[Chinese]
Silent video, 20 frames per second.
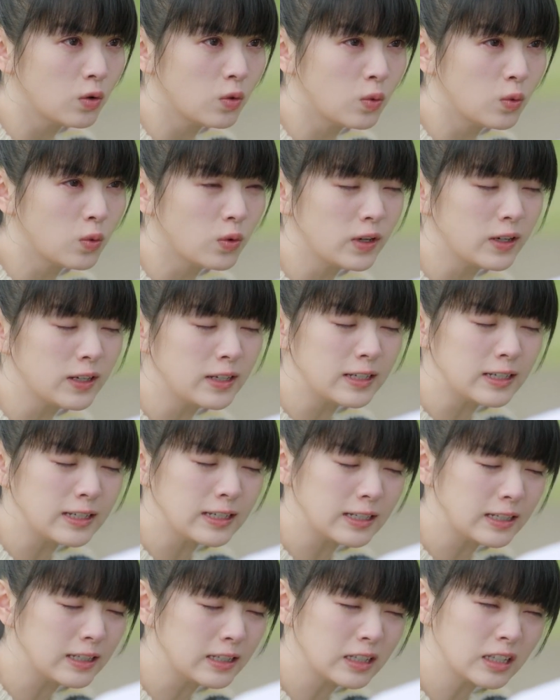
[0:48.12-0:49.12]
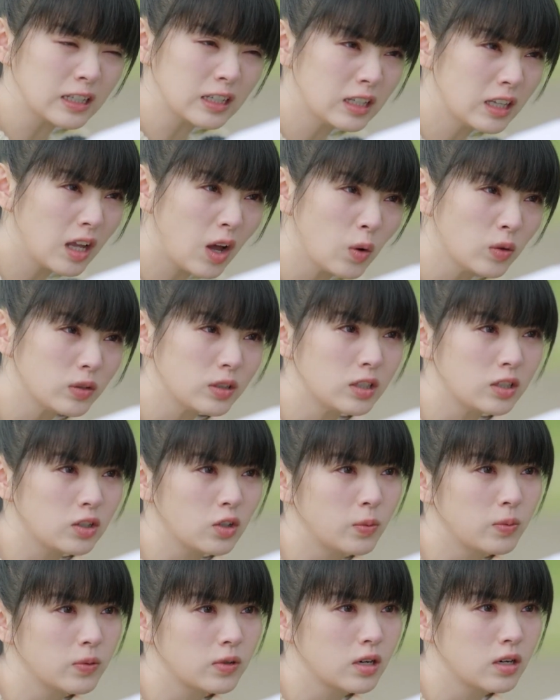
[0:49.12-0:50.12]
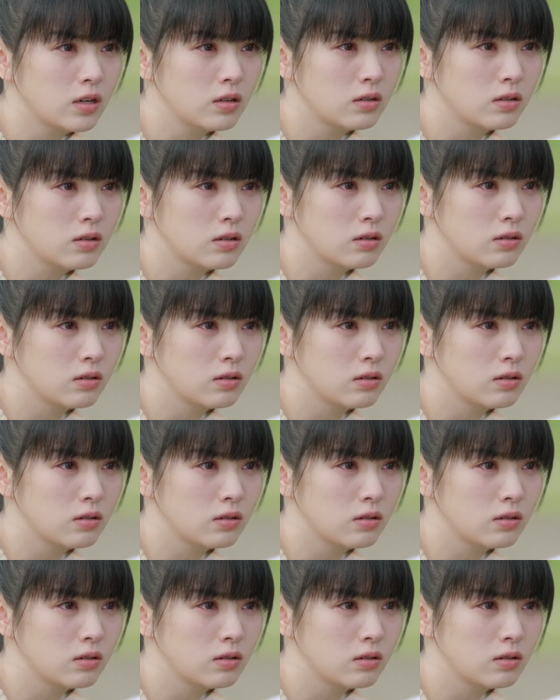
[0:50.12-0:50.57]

我一道题都不认识。